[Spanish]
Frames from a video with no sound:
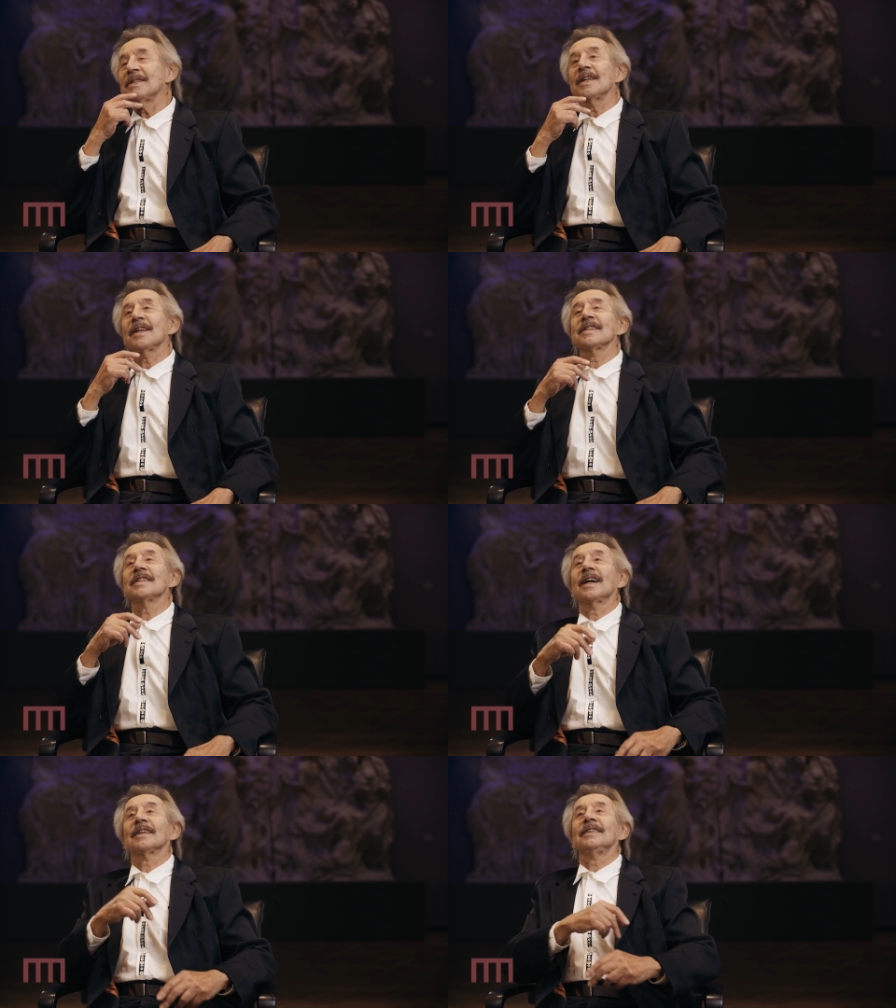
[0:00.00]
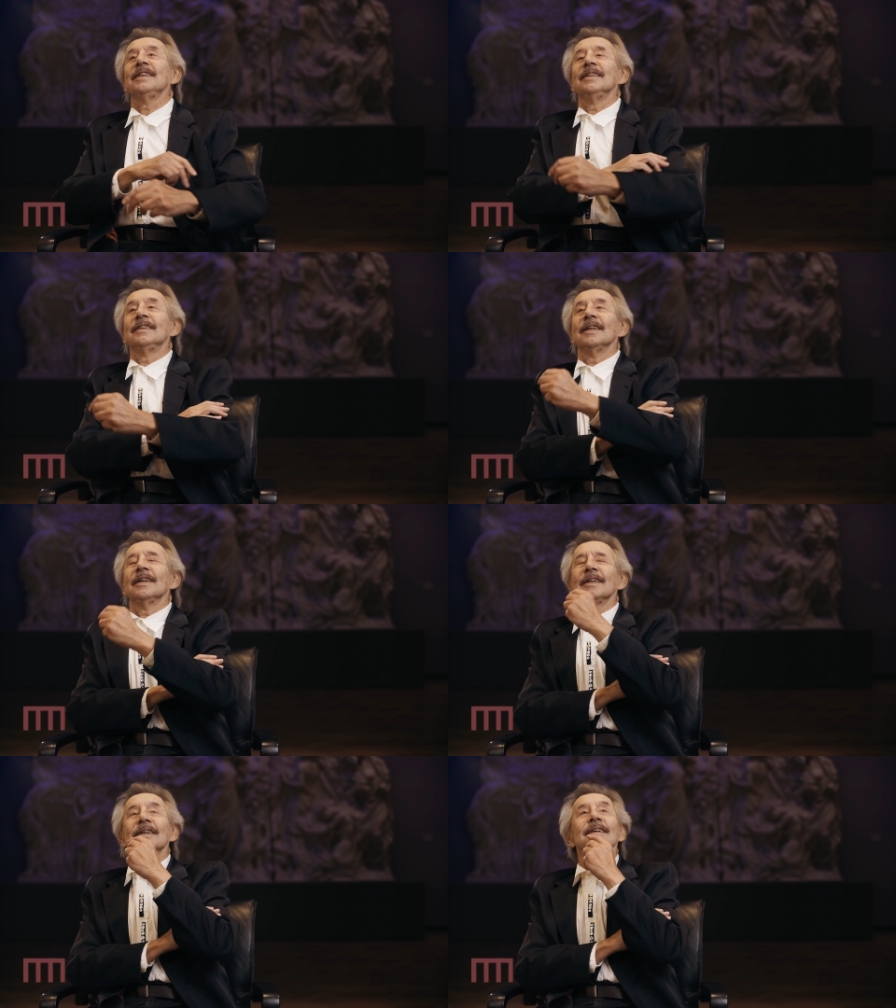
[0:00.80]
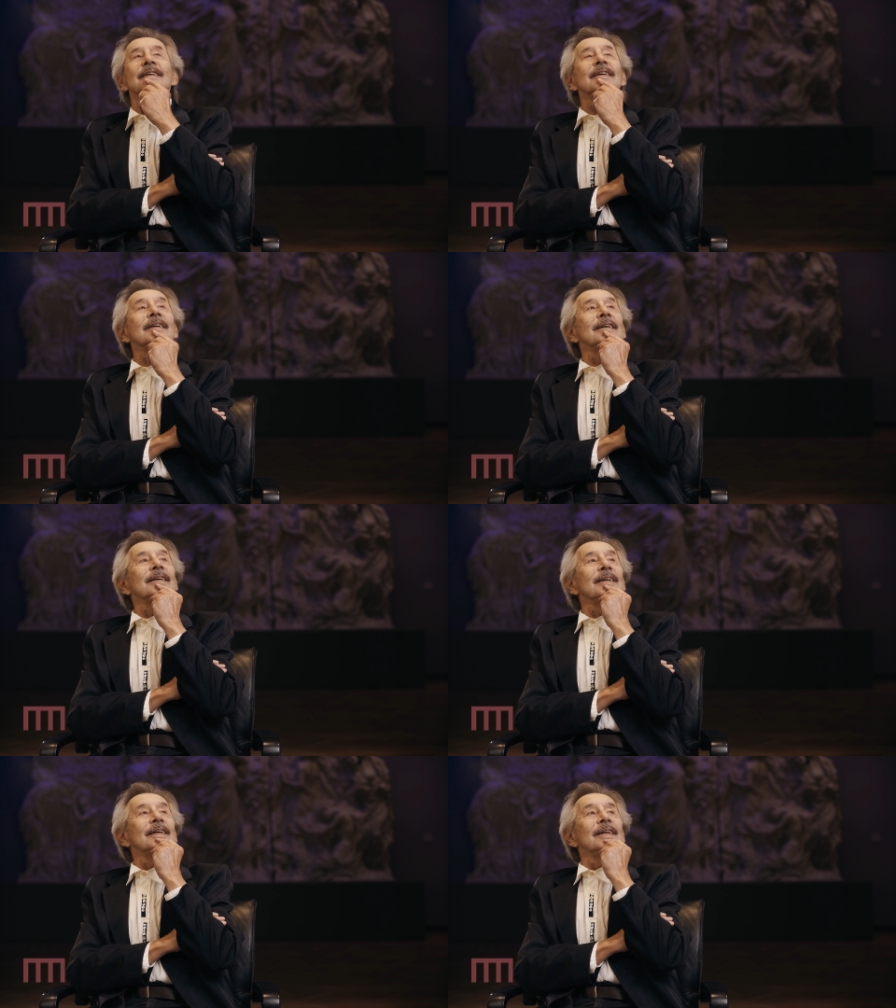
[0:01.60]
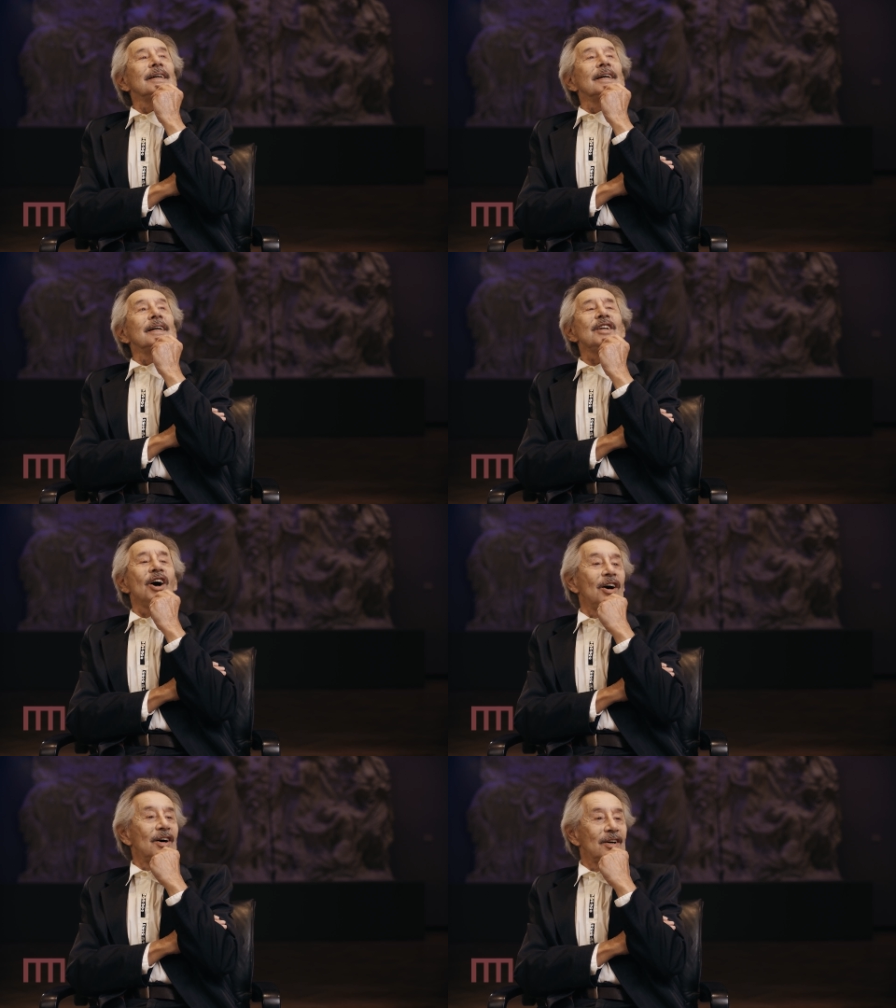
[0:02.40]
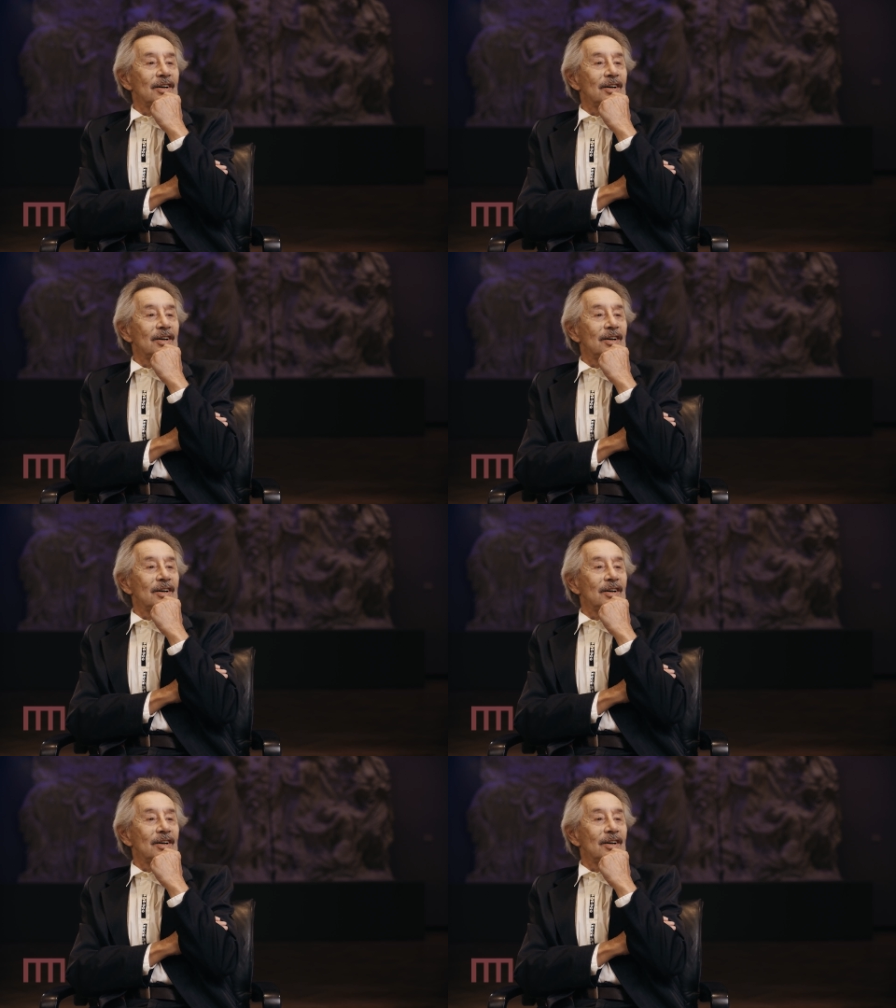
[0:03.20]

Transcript: enseñar a ser artista. No,